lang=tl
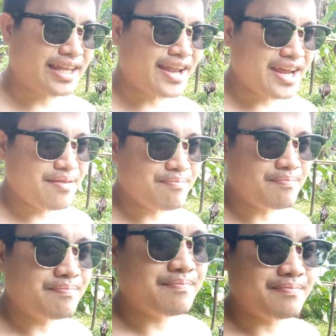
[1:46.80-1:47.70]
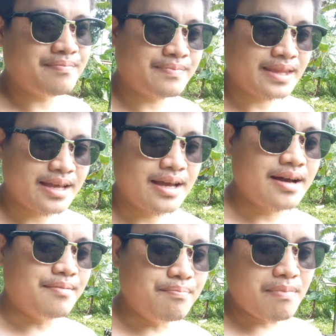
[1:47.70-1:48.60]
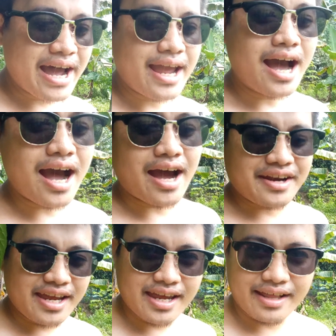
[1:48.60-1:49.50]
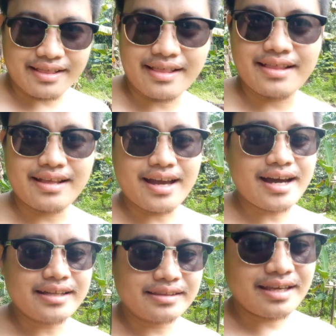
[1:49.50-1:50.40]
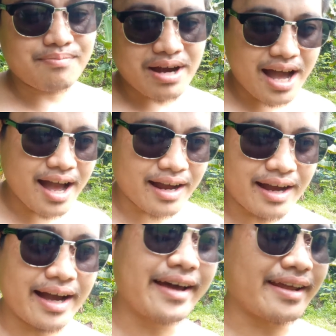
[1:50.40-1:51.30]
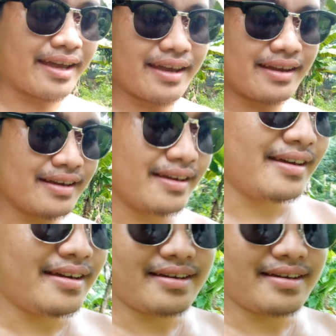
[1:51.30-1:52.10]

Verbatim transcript: tiranim, may aanihin at iba ang aani. What?